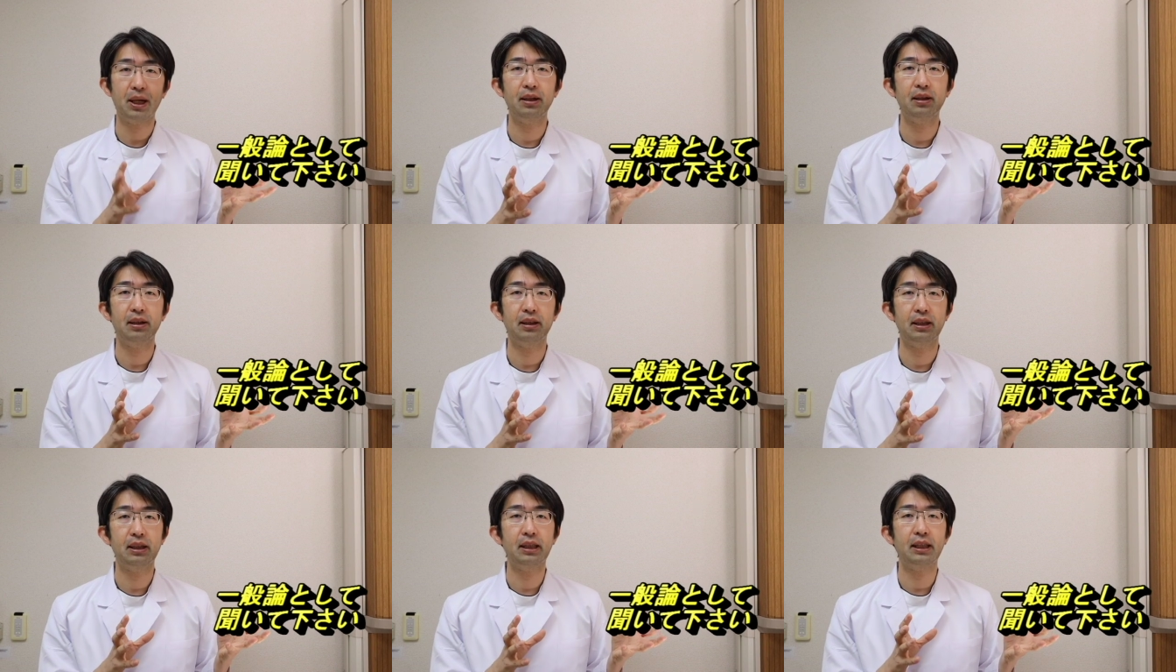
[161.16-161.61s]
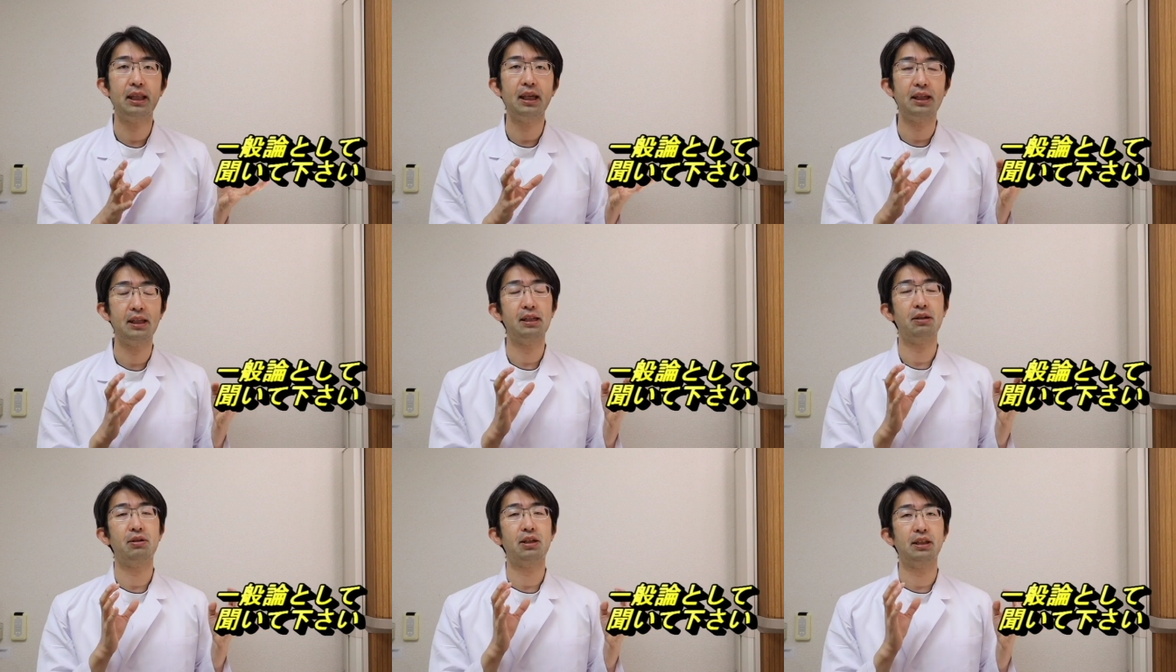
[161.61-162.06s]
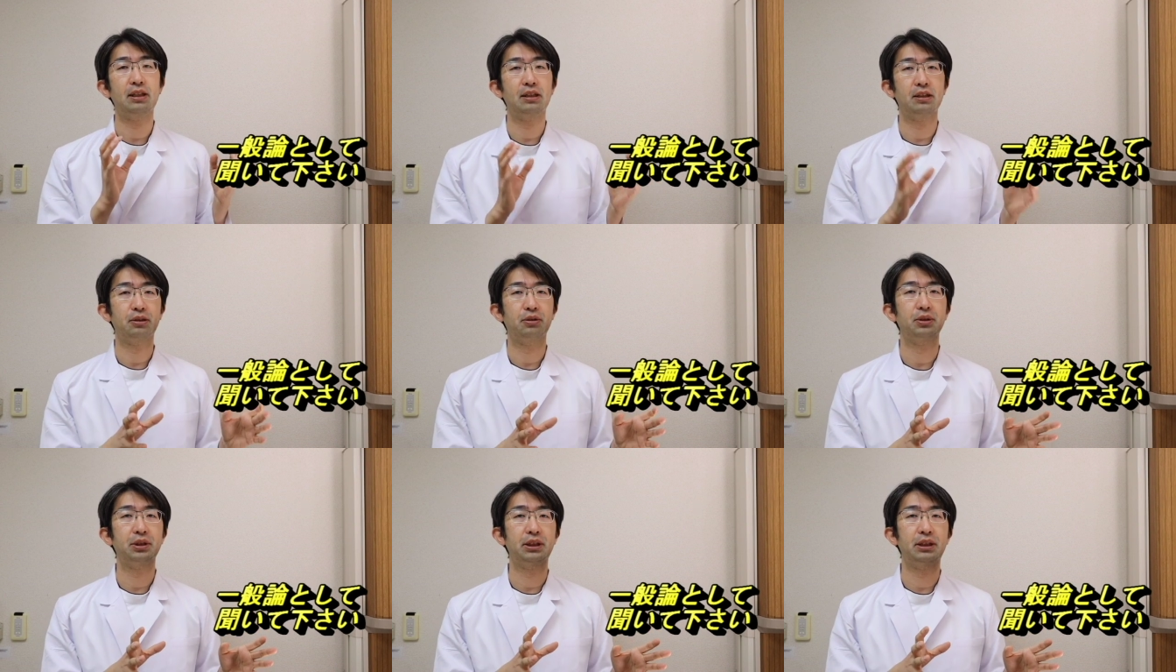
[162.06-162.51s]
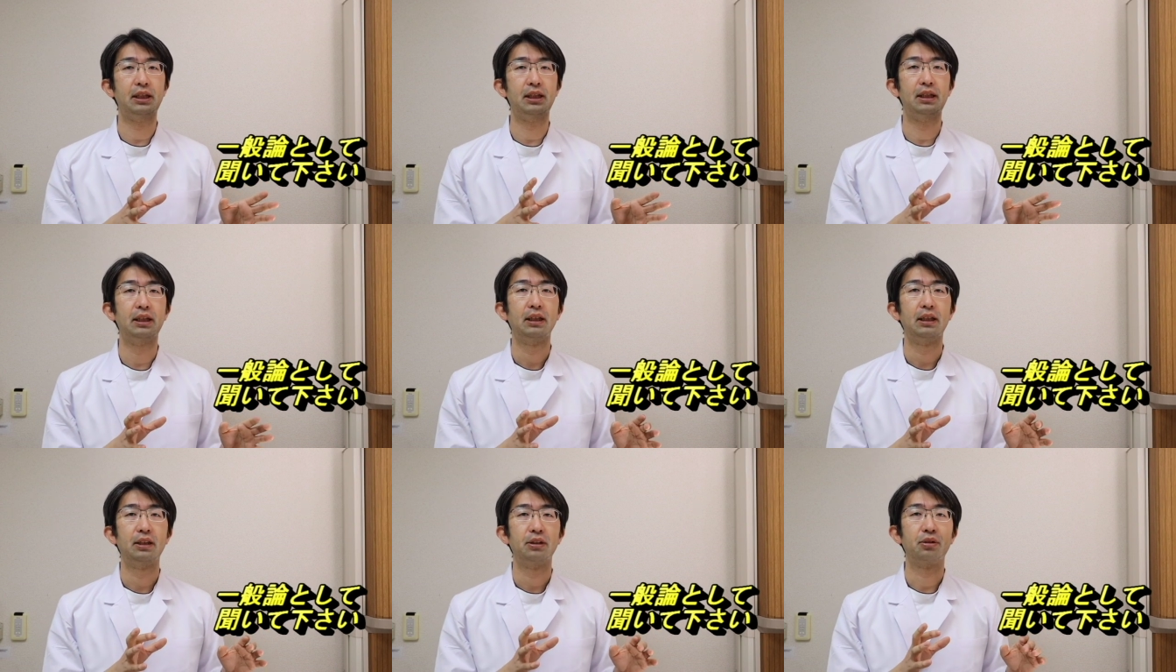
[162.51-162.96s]
般的なお話とし
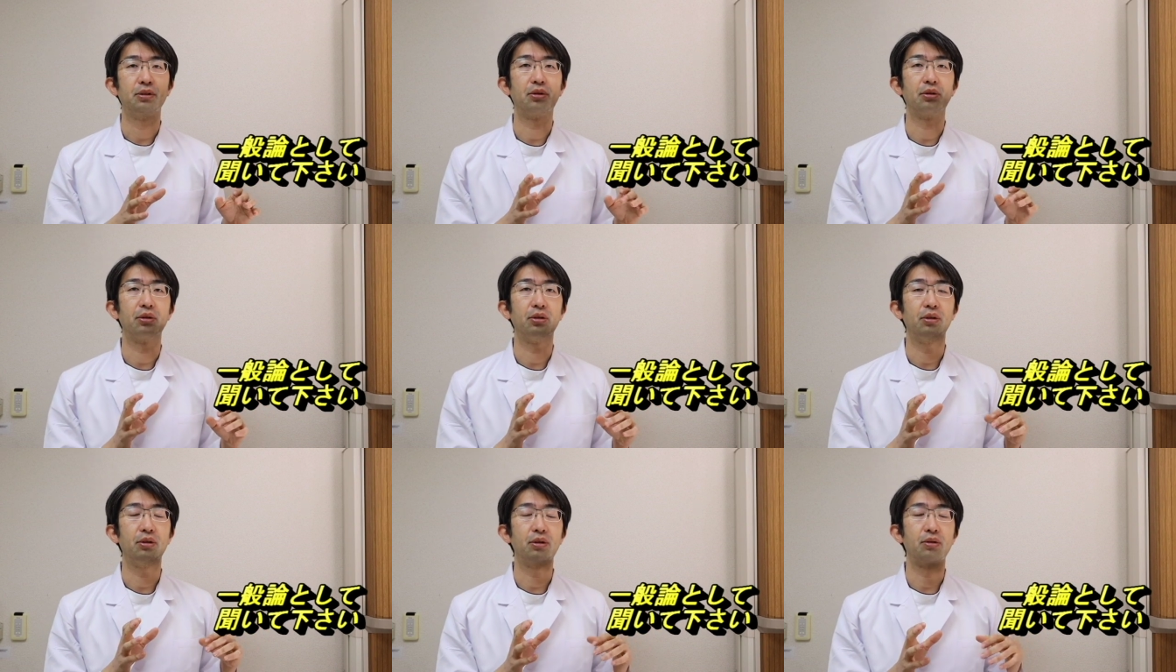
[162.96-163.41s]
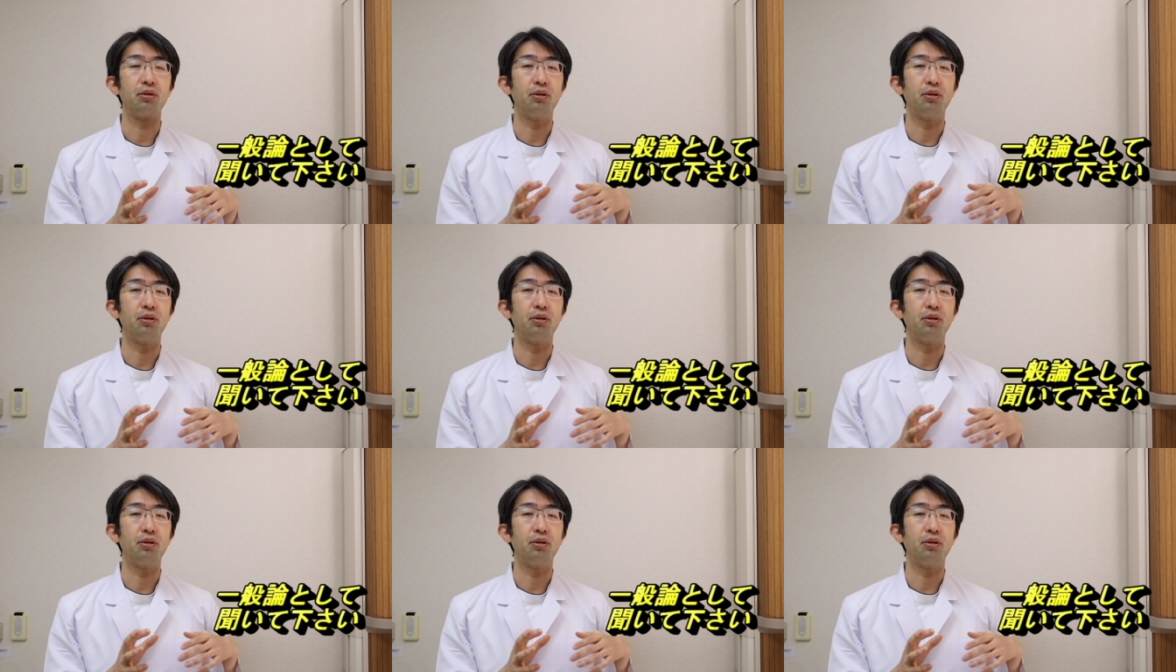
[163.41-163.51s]
てちょっと